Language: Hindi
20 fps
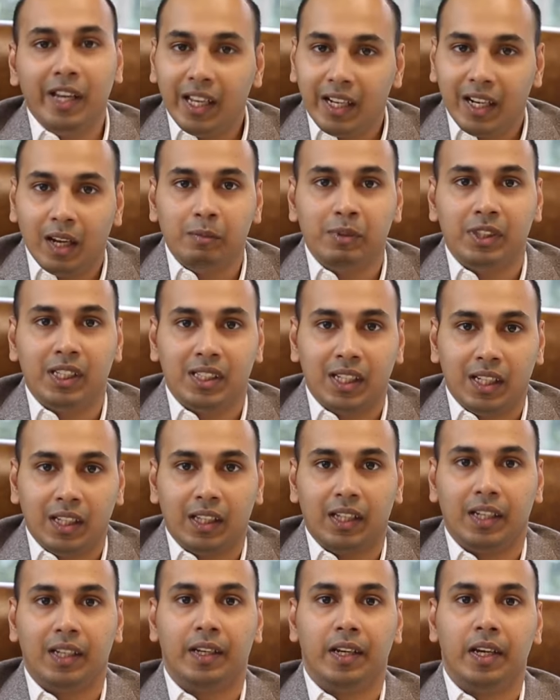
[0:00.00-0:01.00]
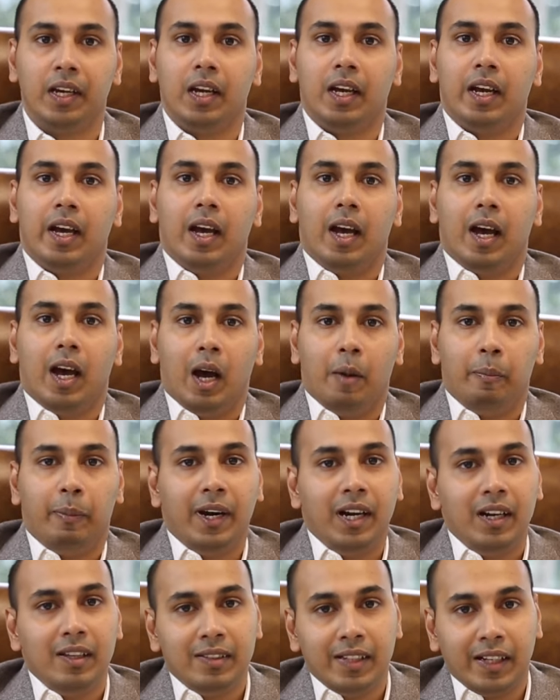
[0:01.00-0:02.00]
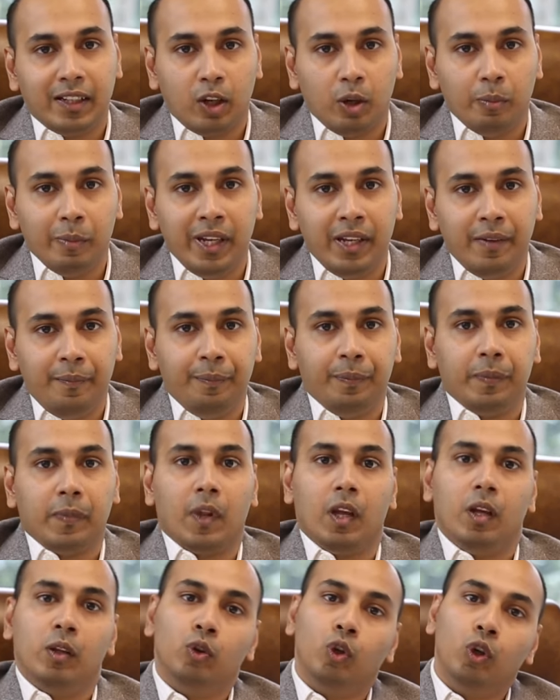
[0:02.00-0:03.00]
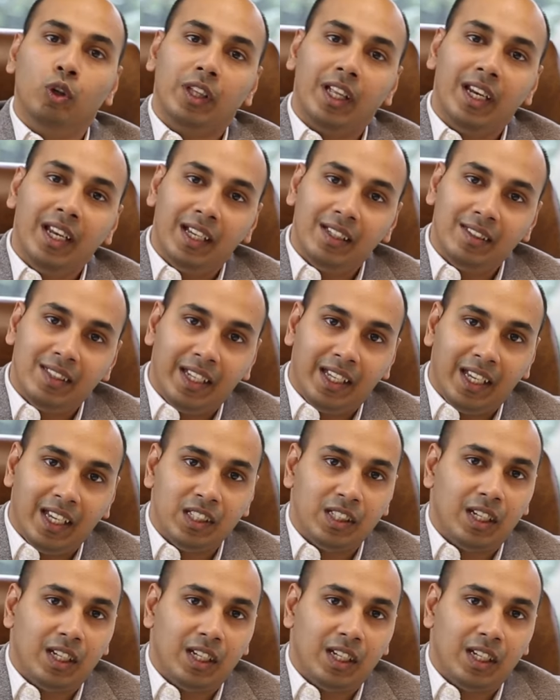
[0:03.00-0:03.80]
के नाम से जानते हैं अपेंडिसेक्टोमी दो तरीके से की